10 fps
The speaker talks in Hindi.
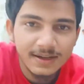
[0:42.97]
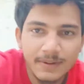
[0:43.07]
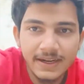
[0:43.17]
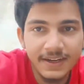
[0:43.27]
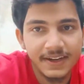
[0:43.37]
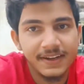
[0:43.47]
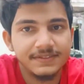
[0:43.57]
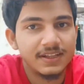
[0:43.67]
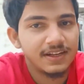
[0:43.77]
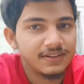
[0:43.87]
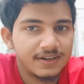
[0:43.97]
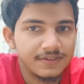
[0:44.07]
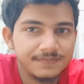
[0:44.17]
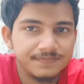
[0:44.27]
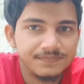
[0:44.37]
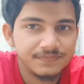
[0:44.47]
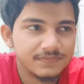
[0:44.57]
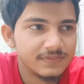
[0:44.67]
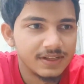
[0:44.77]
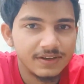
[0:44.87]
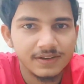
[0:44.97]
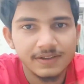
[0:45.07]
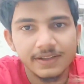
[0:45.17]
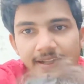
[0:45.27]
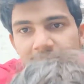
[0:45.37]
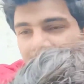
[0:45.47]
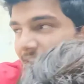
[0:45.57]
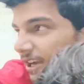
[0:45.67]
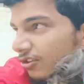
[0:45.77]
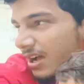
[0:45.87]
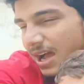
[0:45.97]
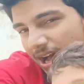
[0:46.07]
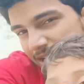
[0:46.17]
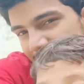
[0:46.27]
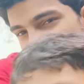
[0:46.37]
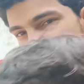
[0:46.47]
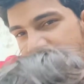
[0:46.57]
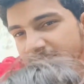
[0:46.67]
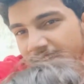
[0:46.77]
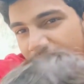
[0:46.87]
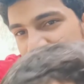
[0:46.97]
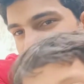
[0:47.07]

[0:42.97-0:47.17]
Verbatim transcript: बैठने गए चलो इधर हम क्या टिकट हो आज आज टिकट हो तो जमा